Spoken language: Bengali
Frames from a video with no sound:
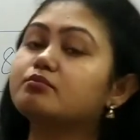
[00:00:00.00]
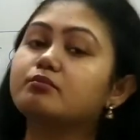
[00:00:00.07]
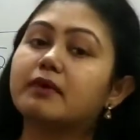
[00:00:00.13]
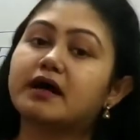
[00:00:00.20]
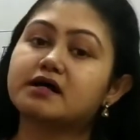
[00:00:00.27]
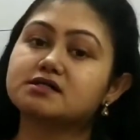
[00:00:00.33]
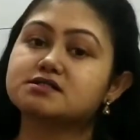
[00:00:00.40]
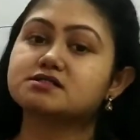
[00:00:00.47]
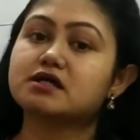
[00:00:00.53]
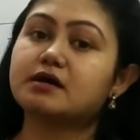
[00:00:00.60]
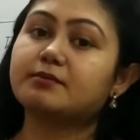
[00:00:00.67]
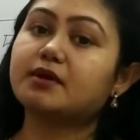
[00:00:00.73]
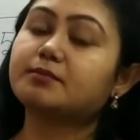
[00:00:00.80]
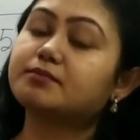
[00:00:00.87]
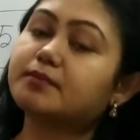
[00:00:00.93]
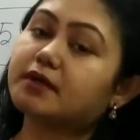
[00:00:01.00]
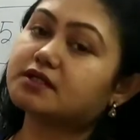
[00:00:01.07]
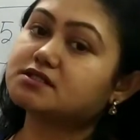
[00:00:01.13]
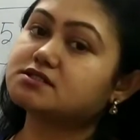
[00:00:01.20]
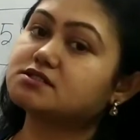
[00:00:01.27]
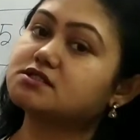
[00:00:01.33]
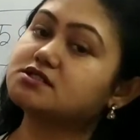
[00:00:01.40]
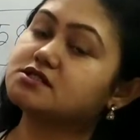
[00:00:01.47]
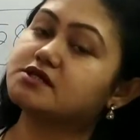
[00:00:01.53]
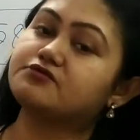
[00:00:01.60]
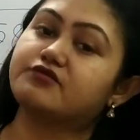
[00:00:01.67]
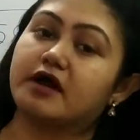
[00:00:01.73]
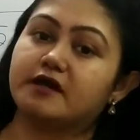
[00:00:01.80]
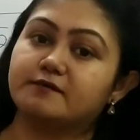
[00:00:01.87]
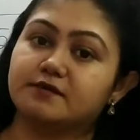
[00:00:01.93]
মার্কসটা আমরা পাচ্ছি সেই
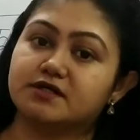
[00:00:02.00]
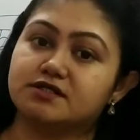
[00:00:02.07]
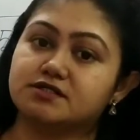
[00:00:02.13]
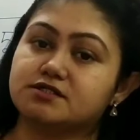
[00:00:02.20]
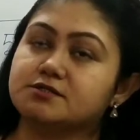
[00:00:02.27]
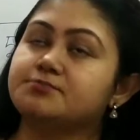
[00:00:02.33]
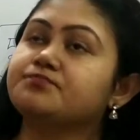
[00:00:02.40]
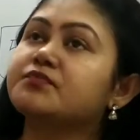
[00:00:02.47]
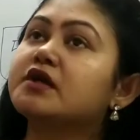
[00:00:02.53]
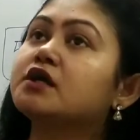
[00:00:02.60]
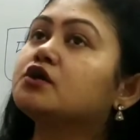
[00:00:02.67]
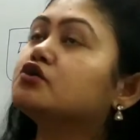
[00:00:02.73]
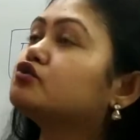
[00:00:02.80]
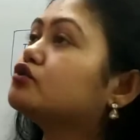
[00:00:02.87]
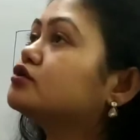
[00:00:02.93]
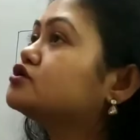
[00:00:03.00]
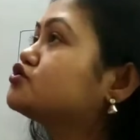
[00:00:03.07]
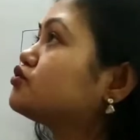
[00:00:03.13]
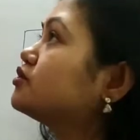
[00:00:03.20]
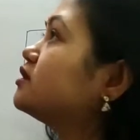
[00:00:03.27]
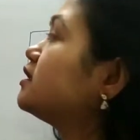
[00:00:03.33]
ফাইভ তো যদি